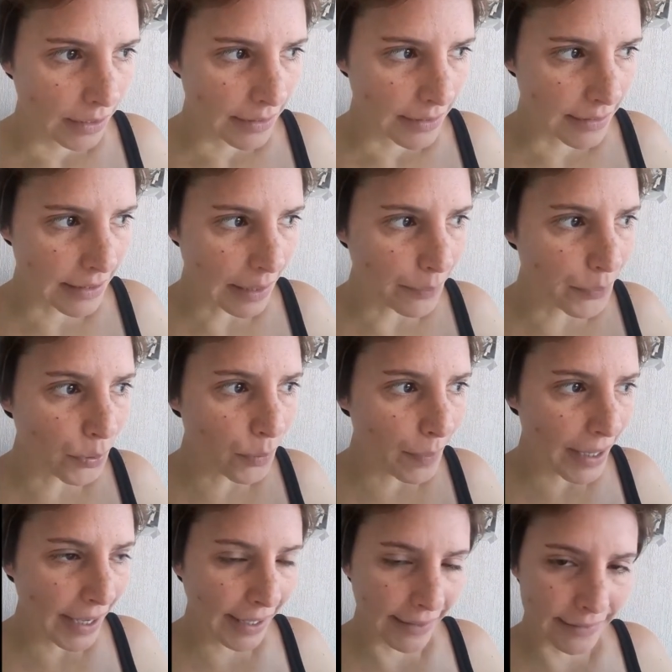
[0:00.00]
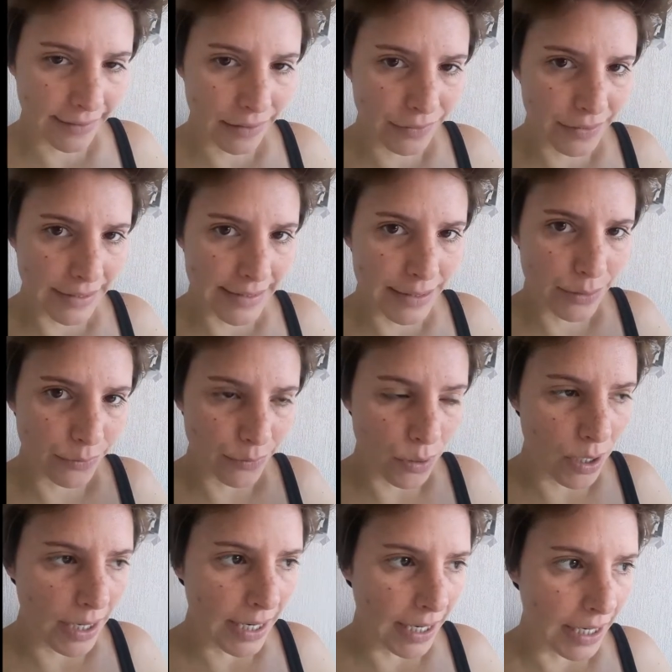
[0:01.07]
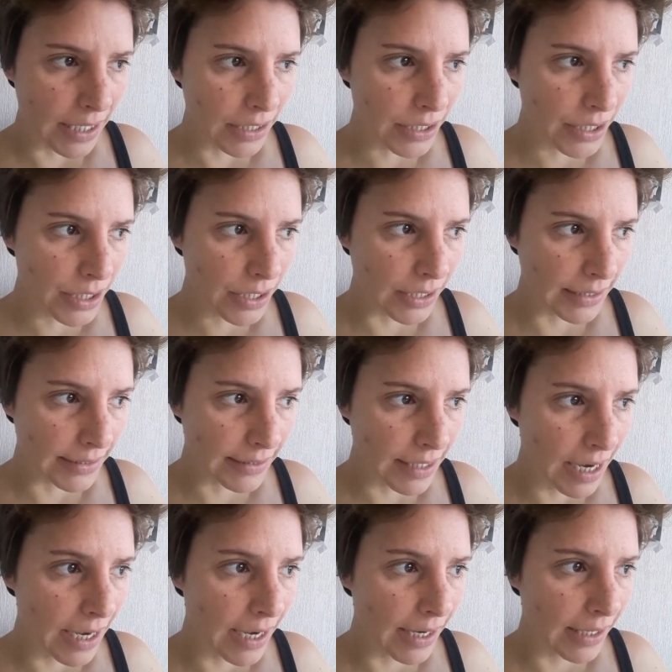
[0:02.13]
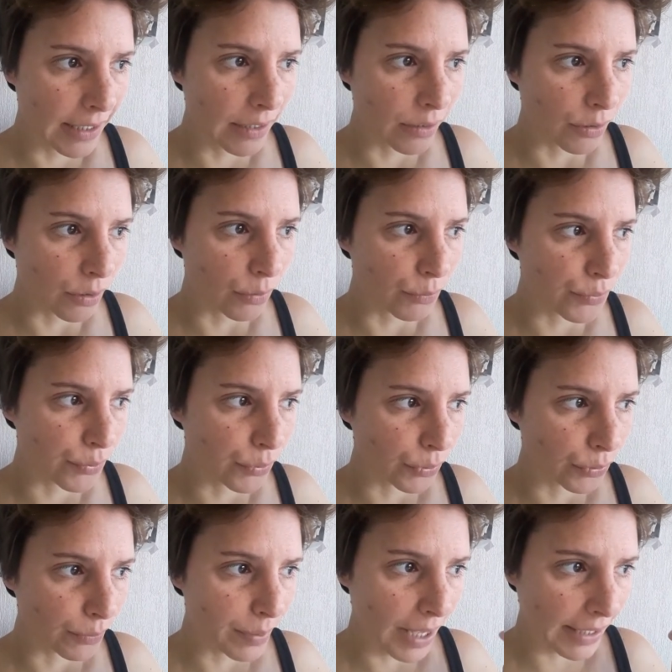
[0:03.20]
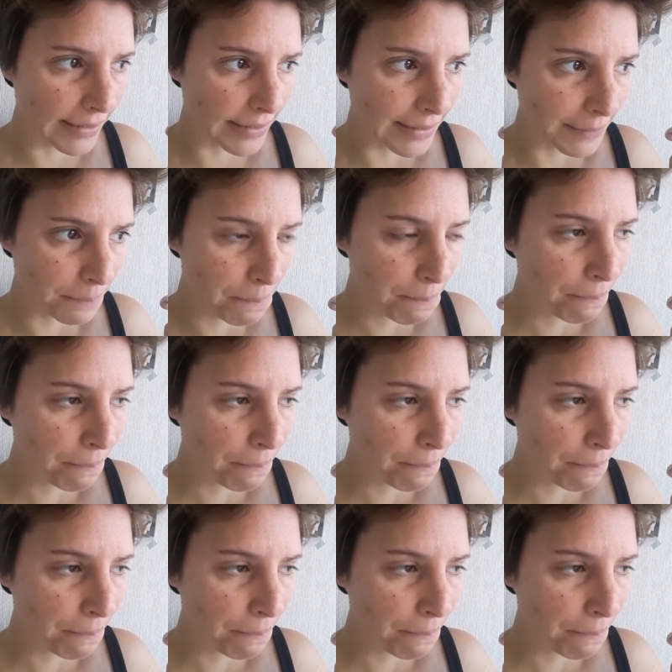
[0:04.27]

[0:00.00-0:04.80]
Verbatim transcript: ça peut paraître effectivement à l'arrache et ça l'est pour une partie.